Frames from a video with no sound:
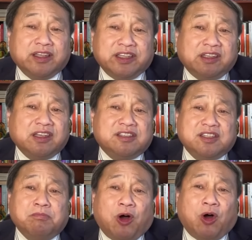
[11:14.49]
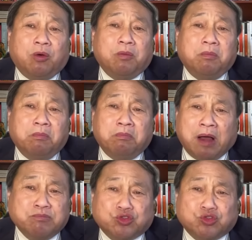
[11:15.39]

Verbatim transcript: 一地鸡毛满